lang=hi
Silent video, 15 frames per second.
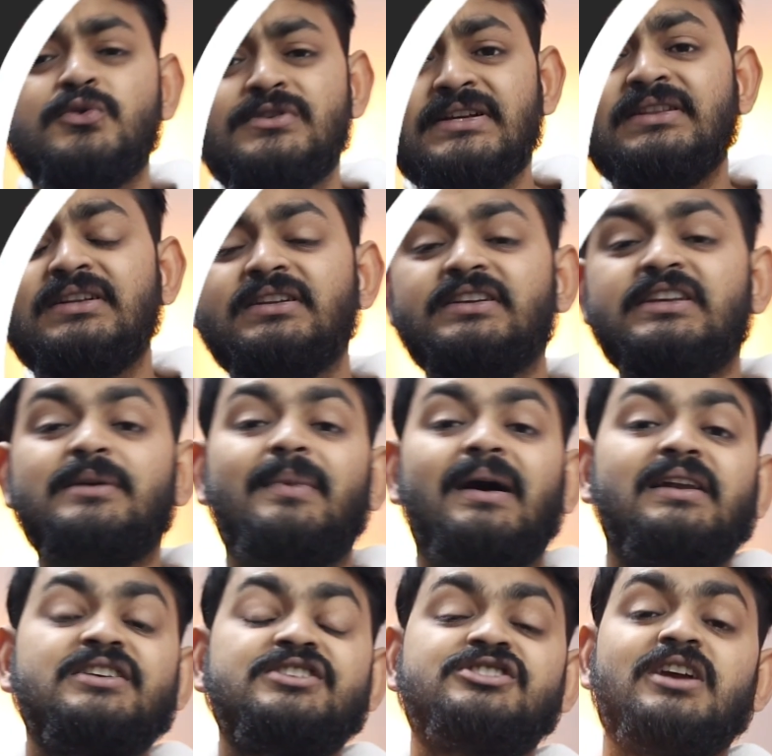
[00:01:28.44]
उसके अंदर देखिए
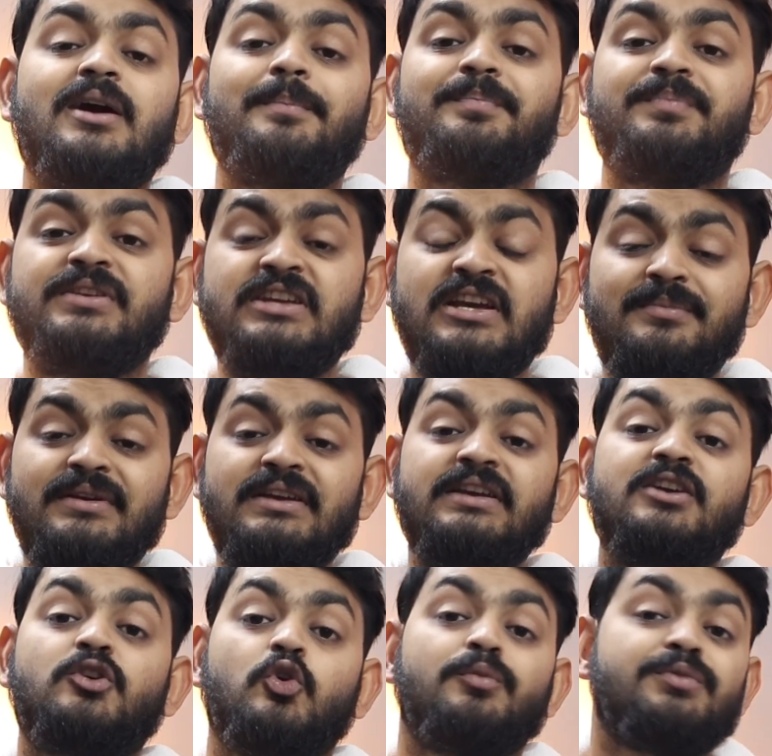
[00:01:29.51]
मान लीजिए आप बी में
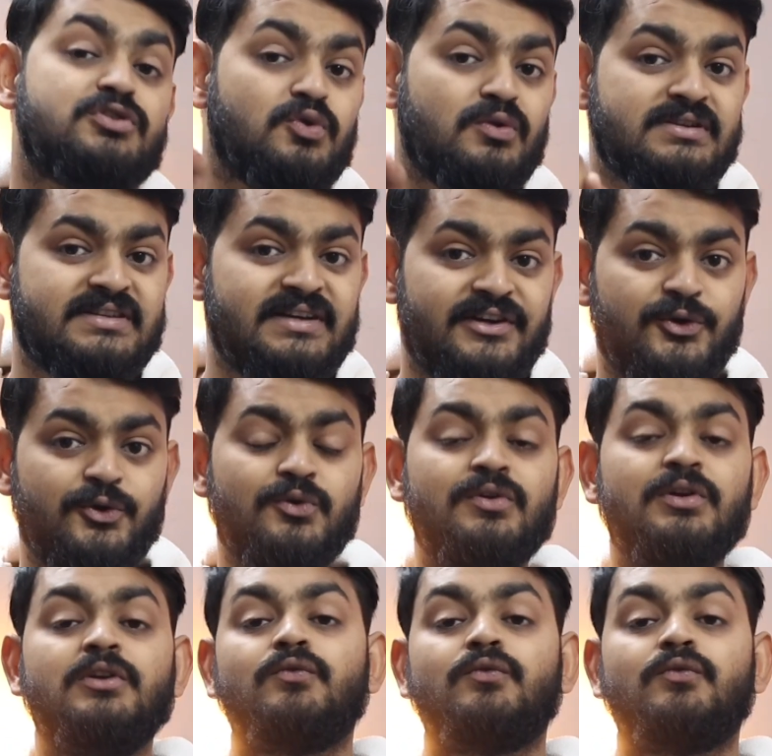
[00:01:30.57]
इकोनॉमिक्स ऑनर्स कर रहे हो